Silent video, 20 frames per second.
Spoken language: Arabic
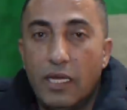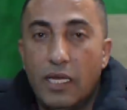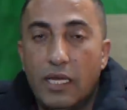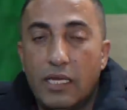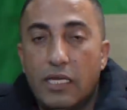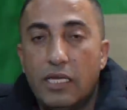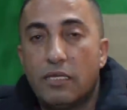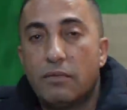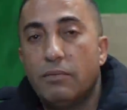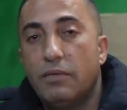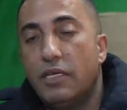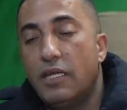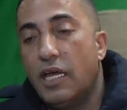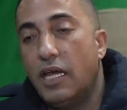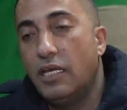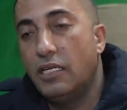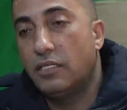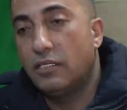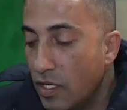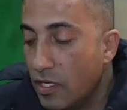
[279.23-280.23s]
حكيت من
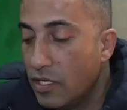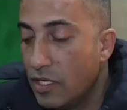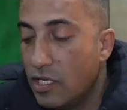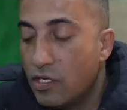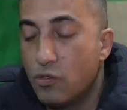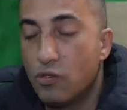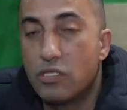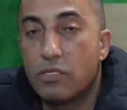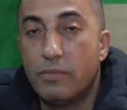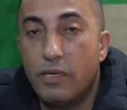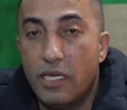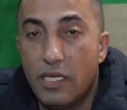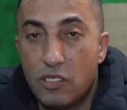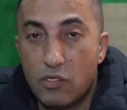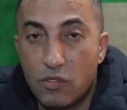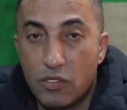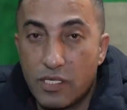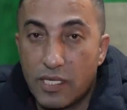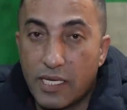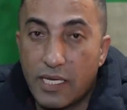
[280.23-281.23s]
ناحيه يجوز ما
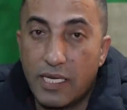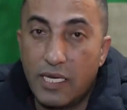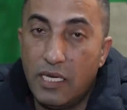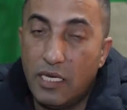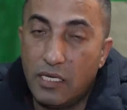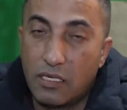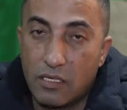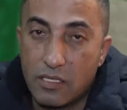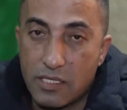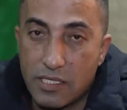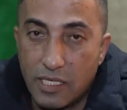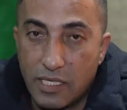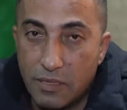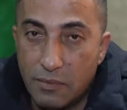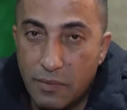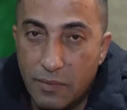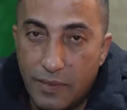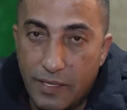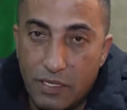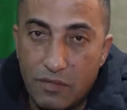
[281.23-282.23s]
يجوز الذكاء الحراسه انا
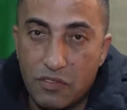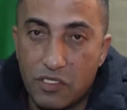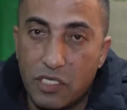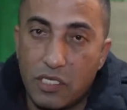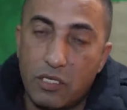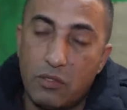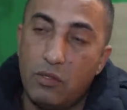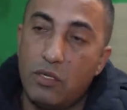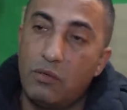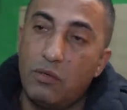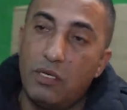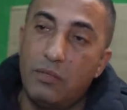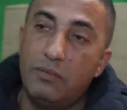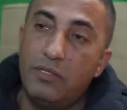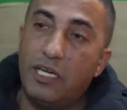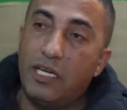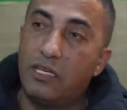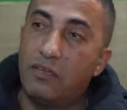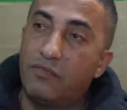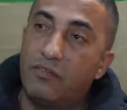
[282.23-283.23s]
ما بعرفش يا اخوان ولا
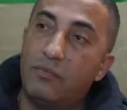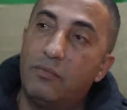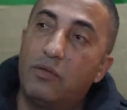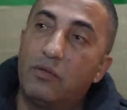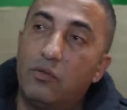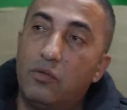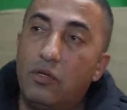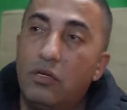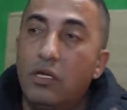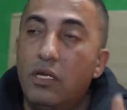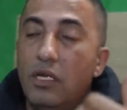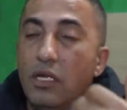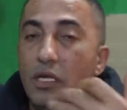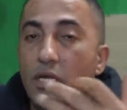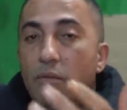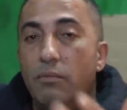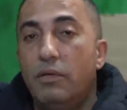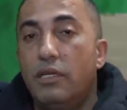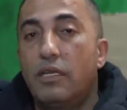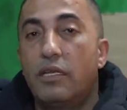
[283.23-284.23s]
بدي احكي في الموضوع
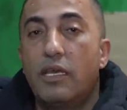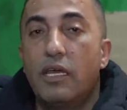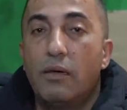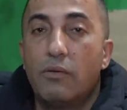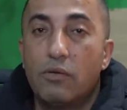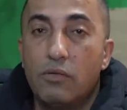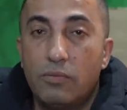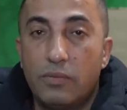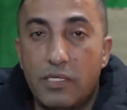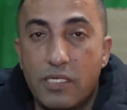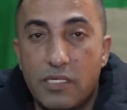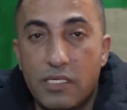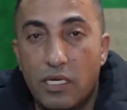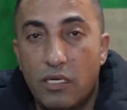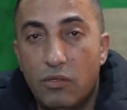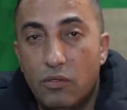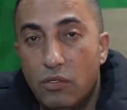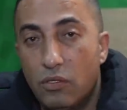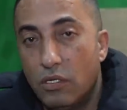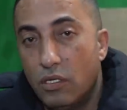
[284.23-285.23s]
بامكانكم
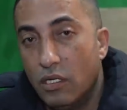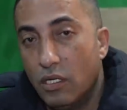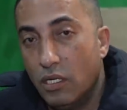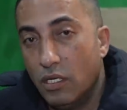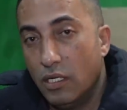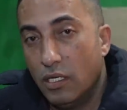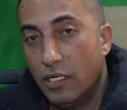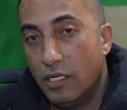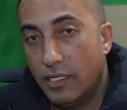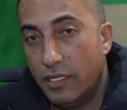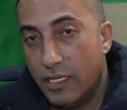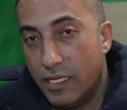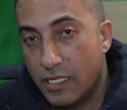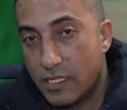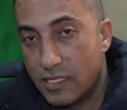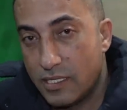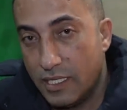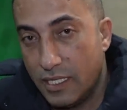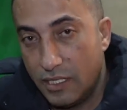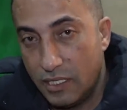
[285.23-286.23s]
تسالوا
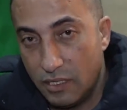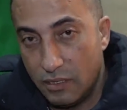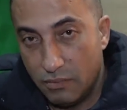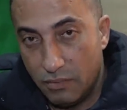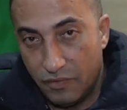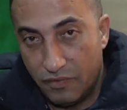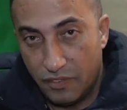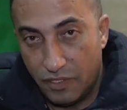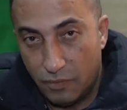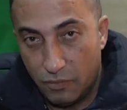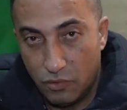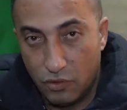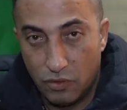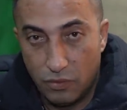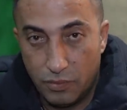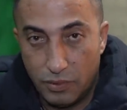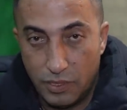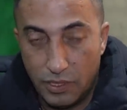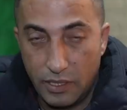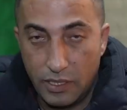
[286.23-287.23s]
ناس يعني بفهموا
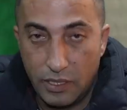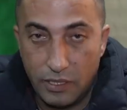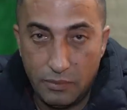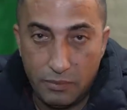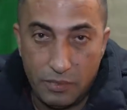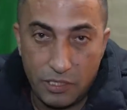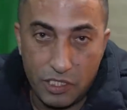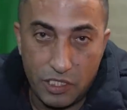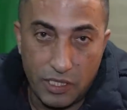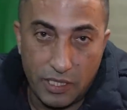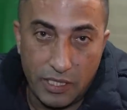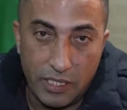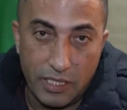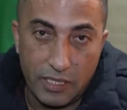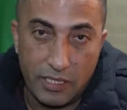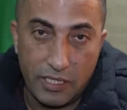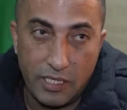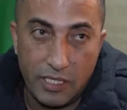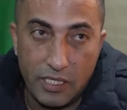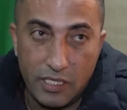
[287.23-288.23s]

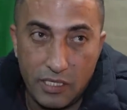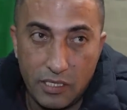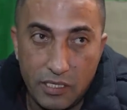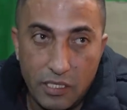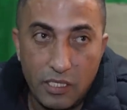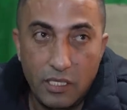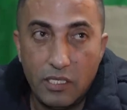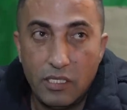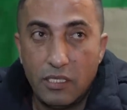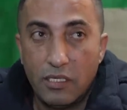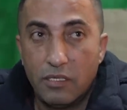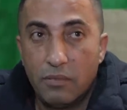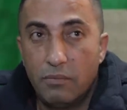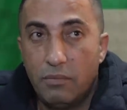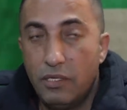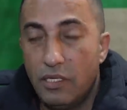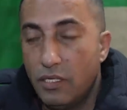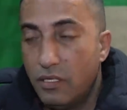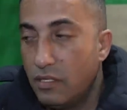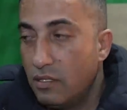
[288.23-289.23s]
بالشغلات هاي
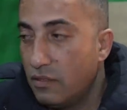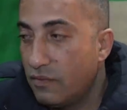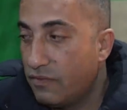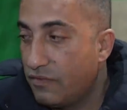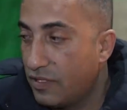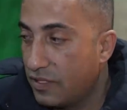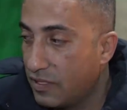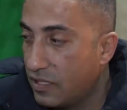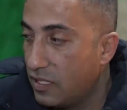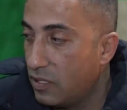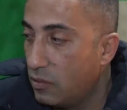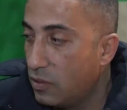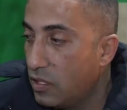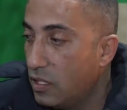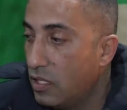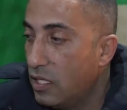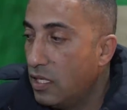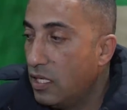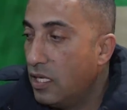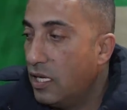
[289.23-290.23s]
بالفتاوي
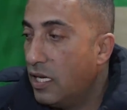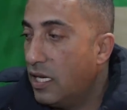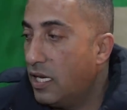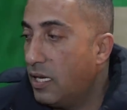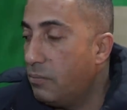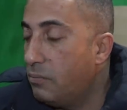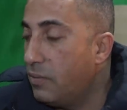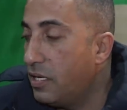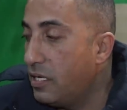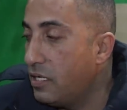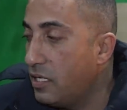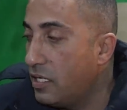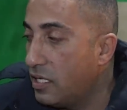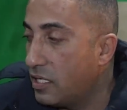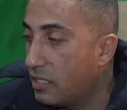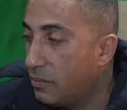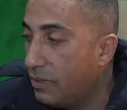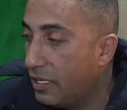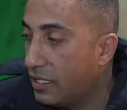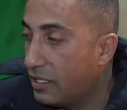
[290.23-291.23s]
اما
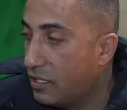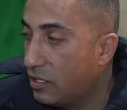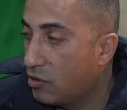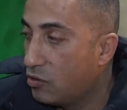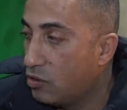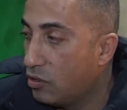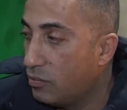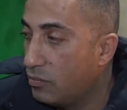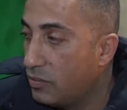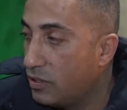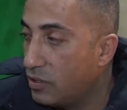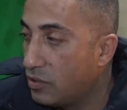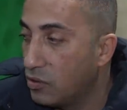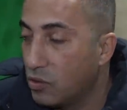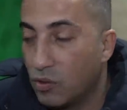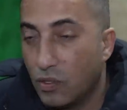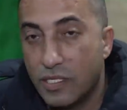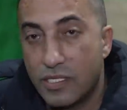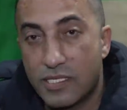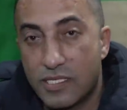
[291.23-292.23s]
هي انا بحكي لكم
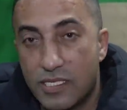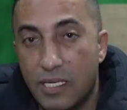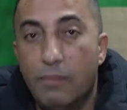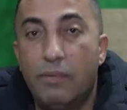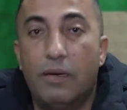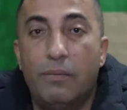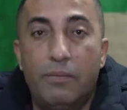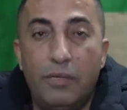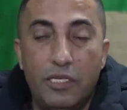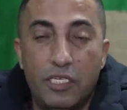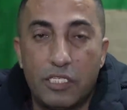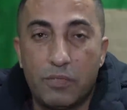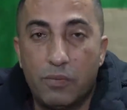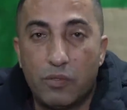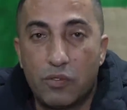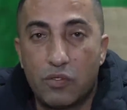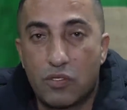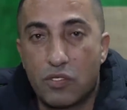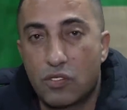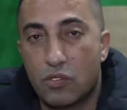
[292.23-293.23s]
انه السبب ليش
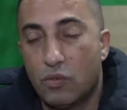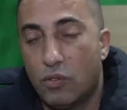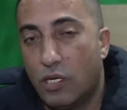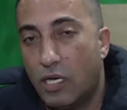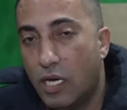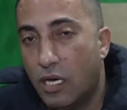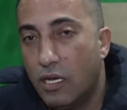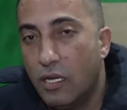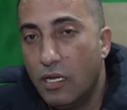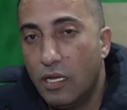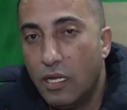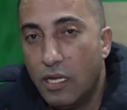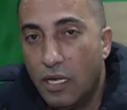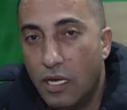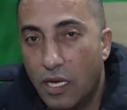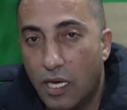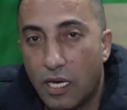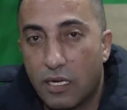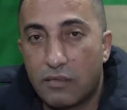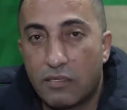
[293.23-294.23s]
بقصوها
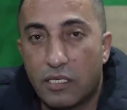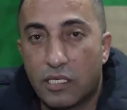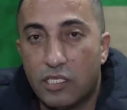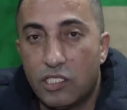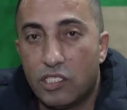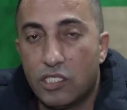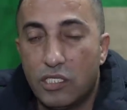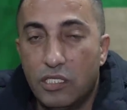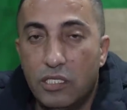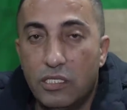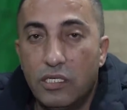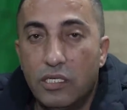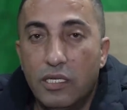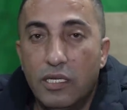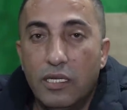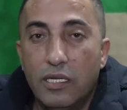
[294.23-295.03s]
اكثر اشي